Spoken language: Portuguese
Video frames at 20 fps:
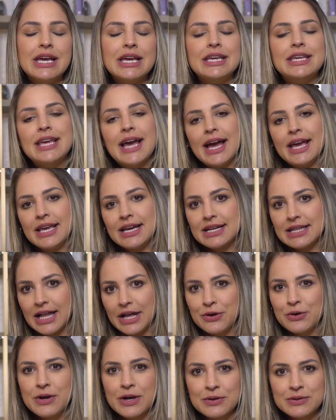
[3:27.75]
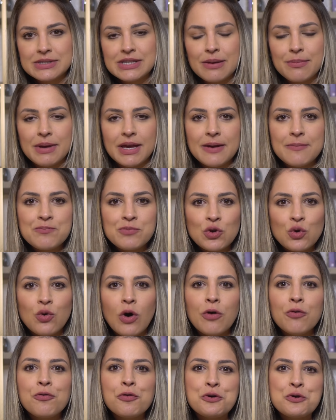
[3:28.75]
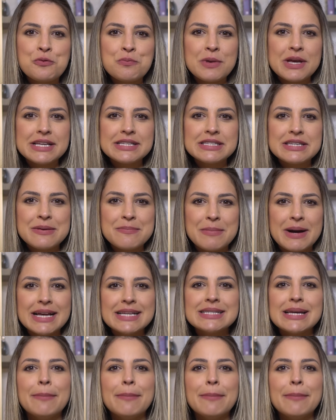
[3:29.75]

E aí, claro, eu quero saber qual foi o mês que mais